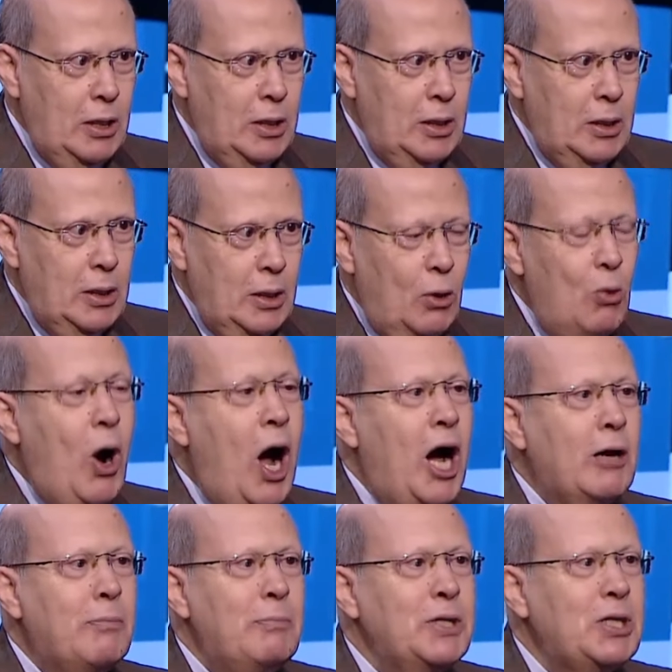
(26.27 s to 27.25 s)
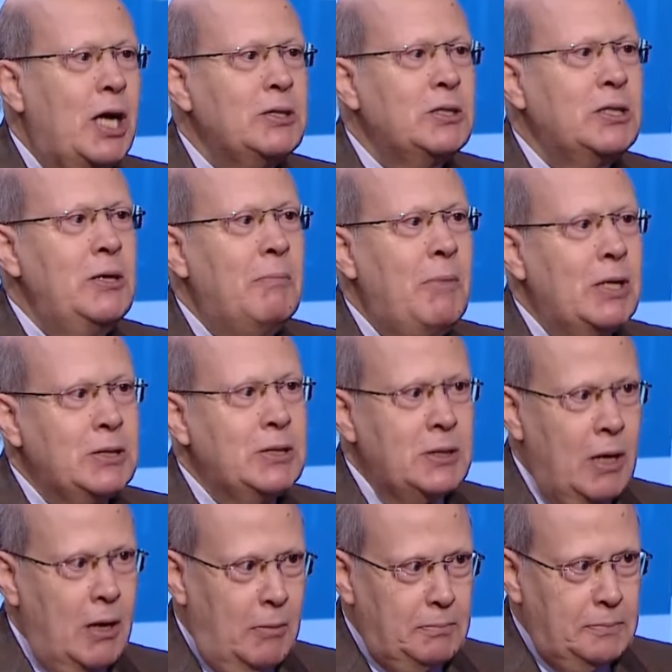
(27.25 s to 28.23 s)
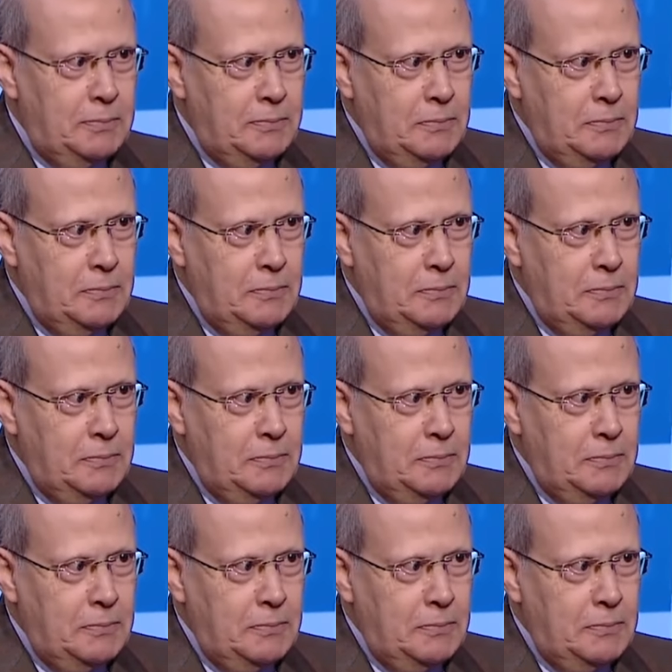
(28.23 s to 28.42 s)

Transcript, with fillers: آه. هو حرب تحطيم أصنام